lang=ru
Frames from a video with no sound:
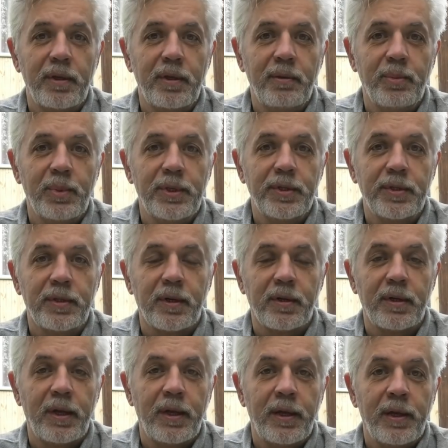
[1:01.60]
и министр
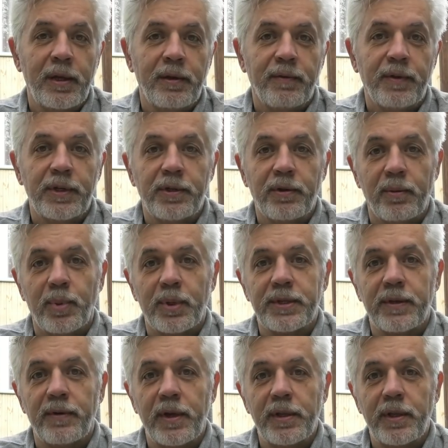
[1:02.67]
высшего
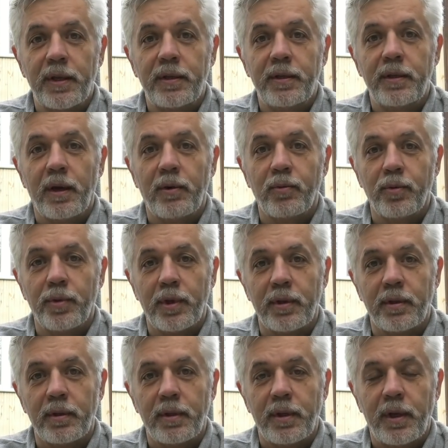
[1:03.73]
образования и
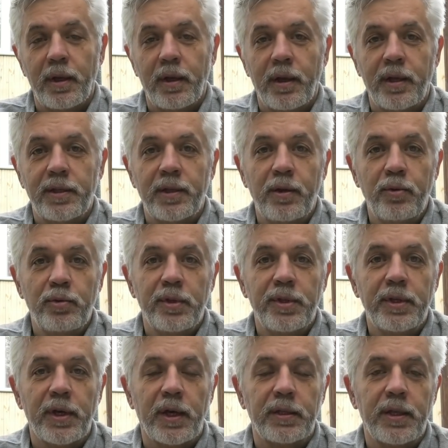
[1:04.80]
науки – эти люди
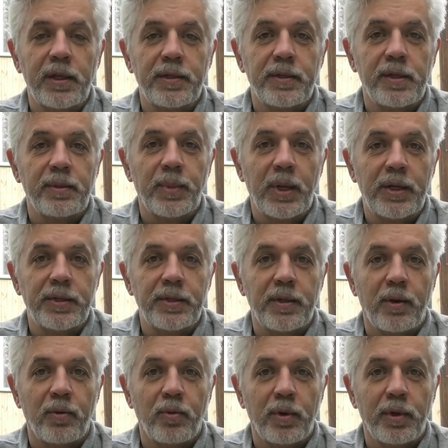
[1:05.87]
никогда не занимались
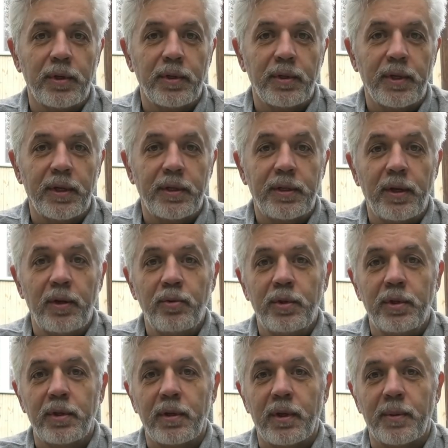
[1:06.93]
наукой. Эти
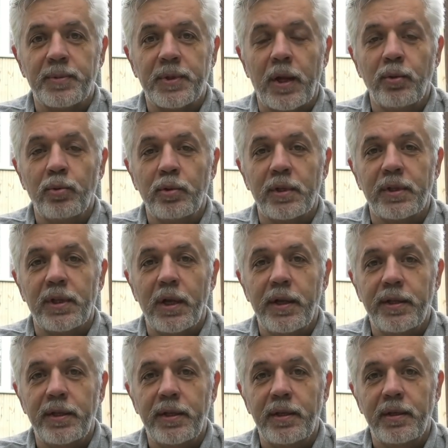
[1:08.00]
люди абсолютно
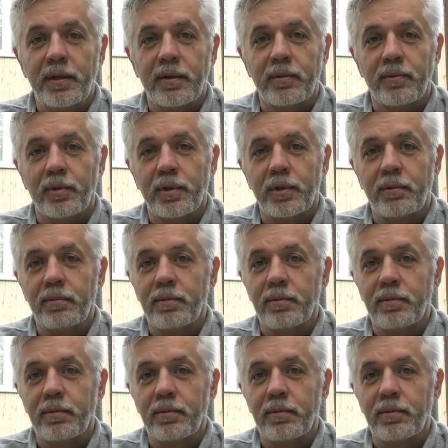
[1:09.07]
далеки от